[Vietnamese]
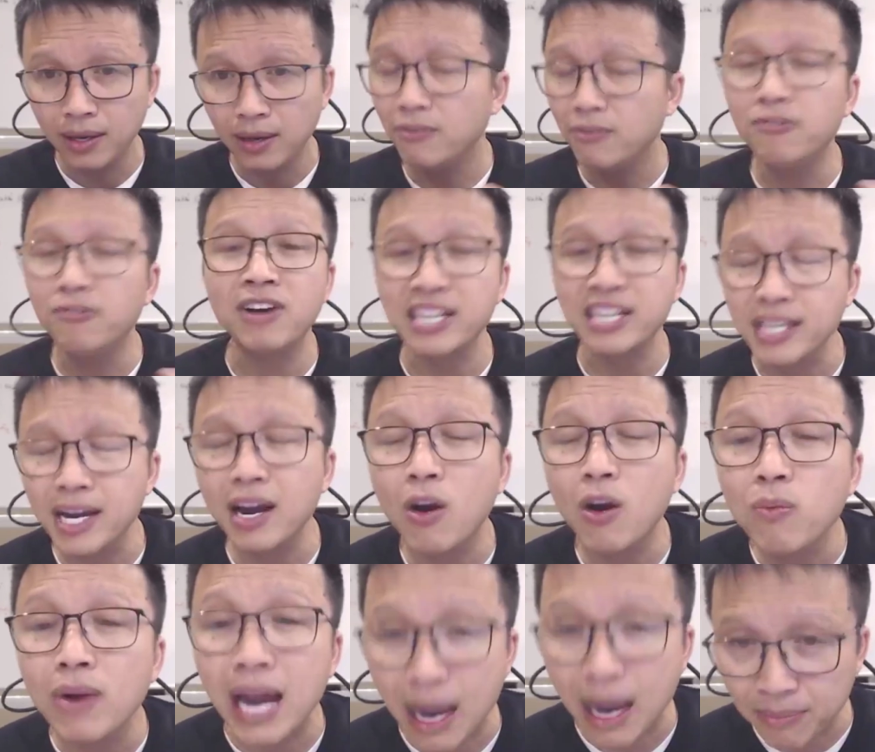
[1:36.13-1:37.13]
và sẽ không
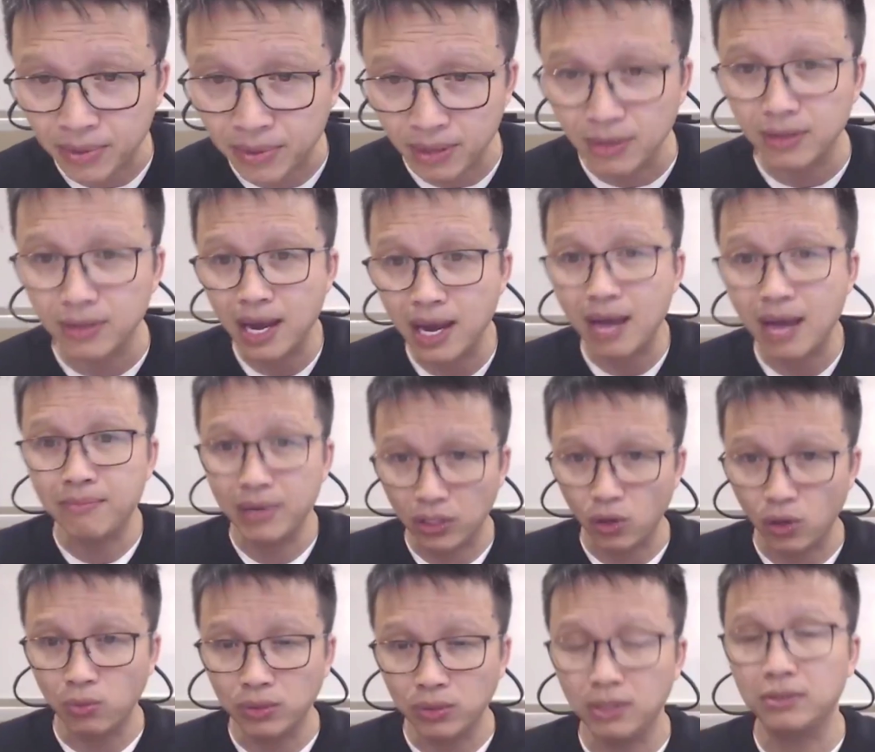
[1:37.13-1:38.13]
làm nữa để em bị tổn thương.